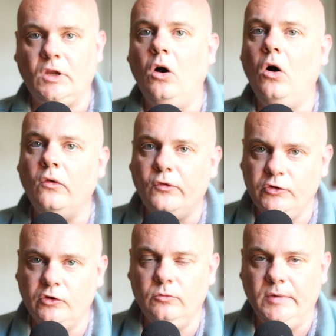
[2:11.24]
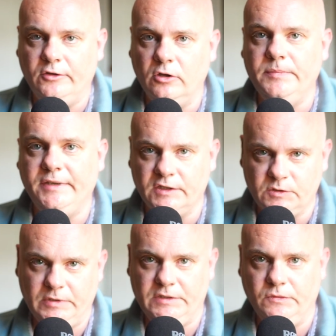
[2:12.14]
en faisant une méthode bien
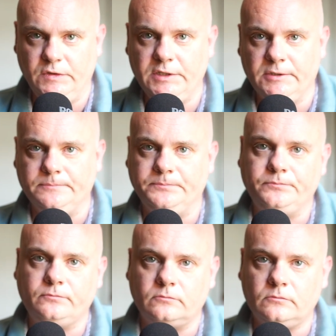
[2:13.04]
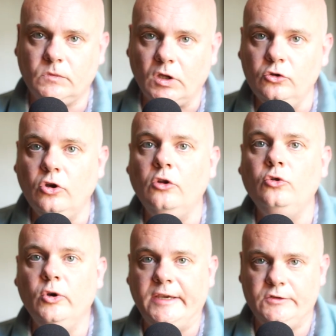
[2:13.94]
spécifique dans
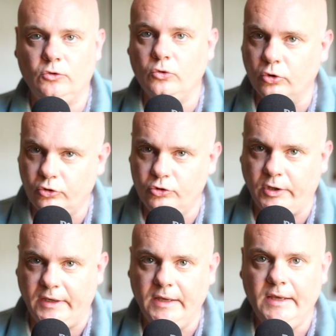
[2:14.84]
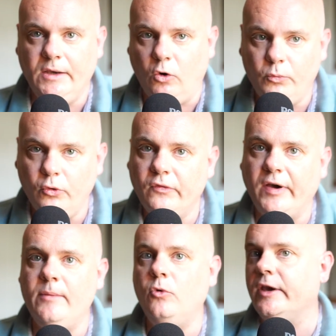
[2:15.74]
nos locations courte durée. On peut
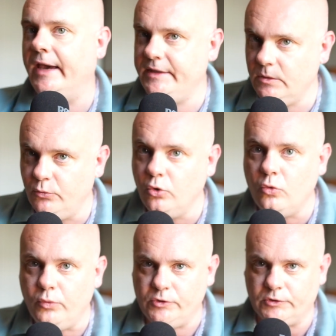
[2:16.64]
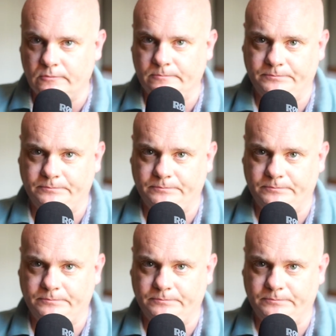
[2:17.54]
vraiment gagner beaucoup plus.